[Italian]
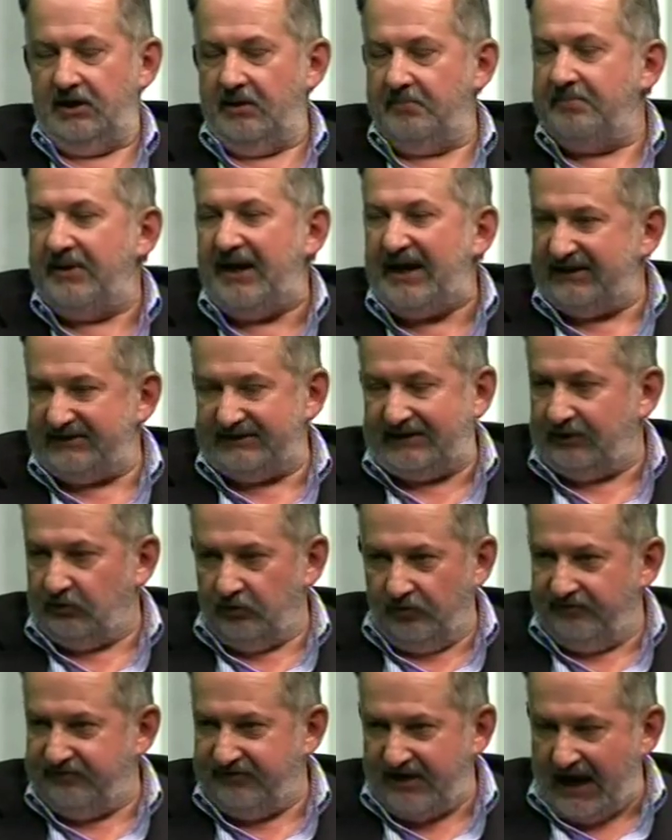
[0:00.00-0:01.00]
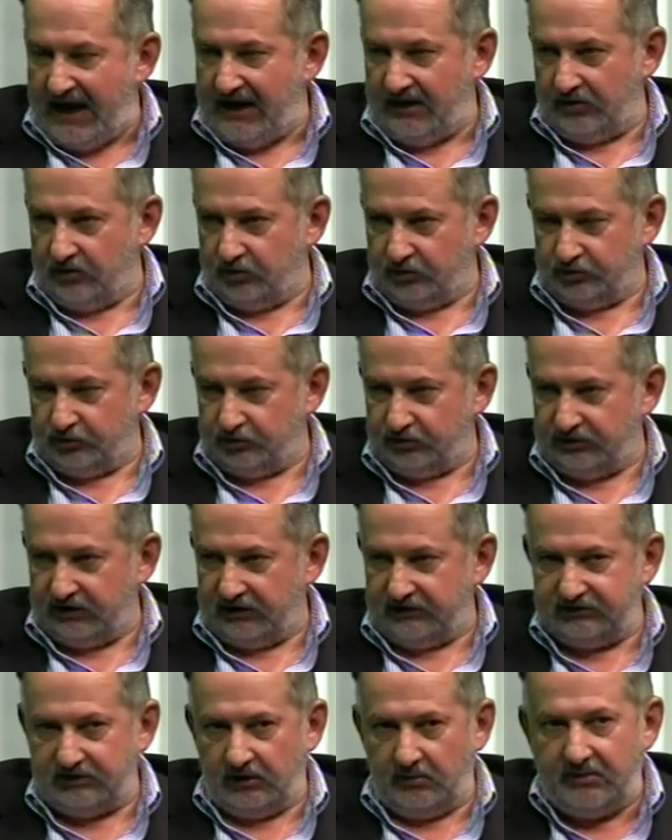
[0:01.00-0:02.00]
prestano il fianco
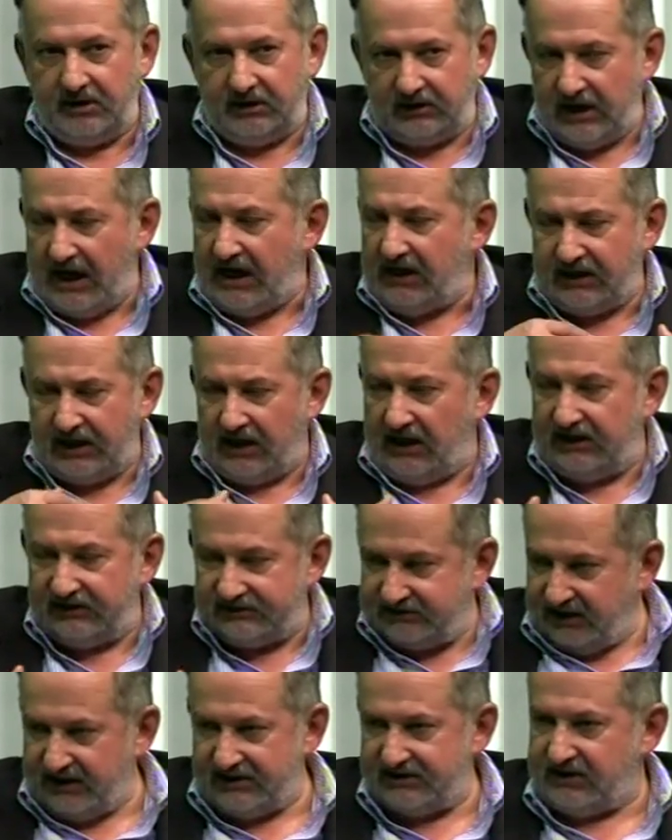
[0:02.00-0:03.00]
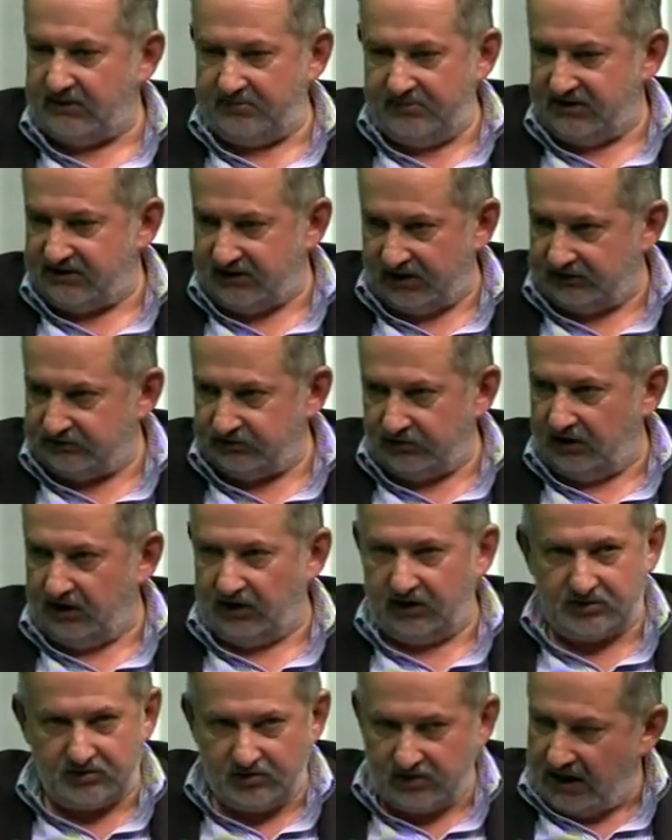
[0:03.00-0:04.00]
sostanzialmente anche alla stessa amministrazione
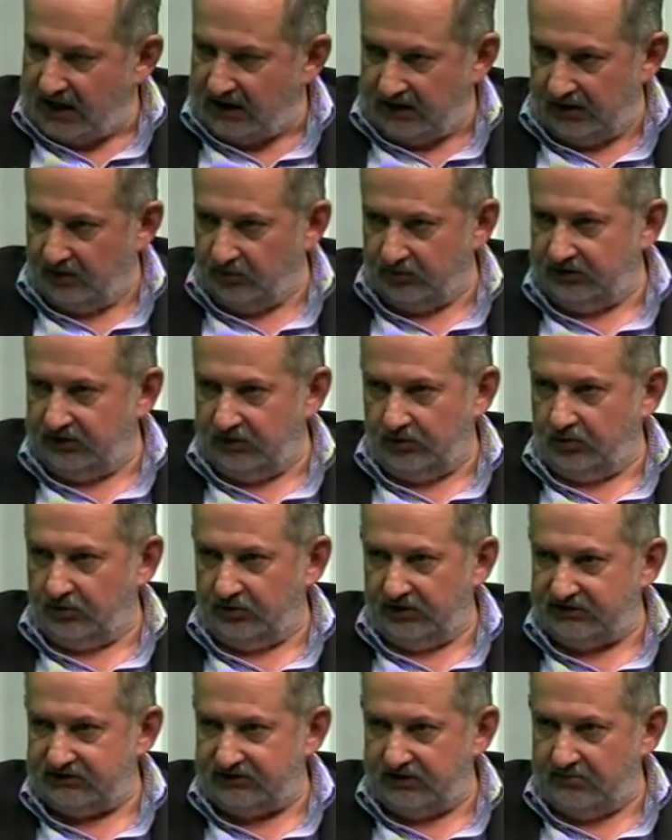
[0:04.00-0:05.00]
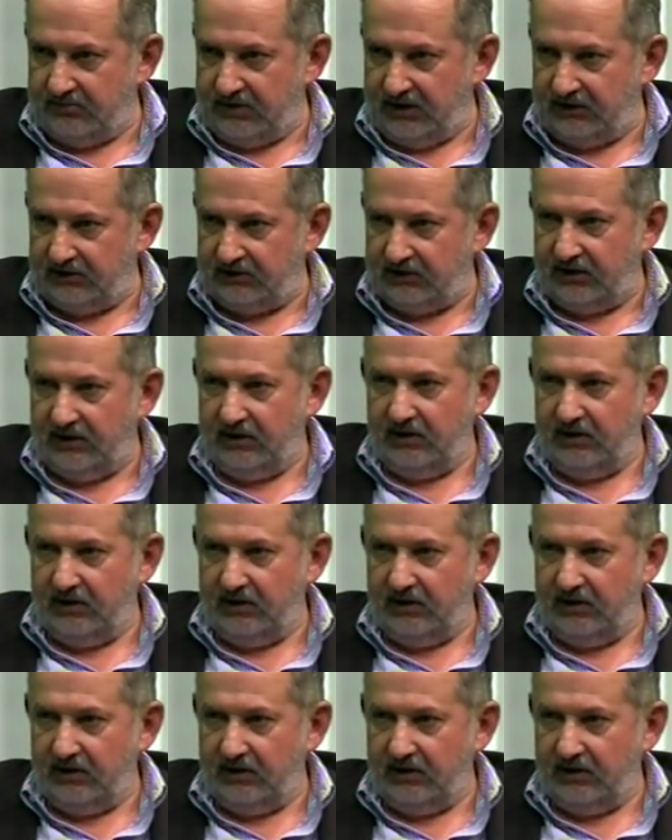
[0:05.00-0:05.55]
regionale, lo dico onestamente,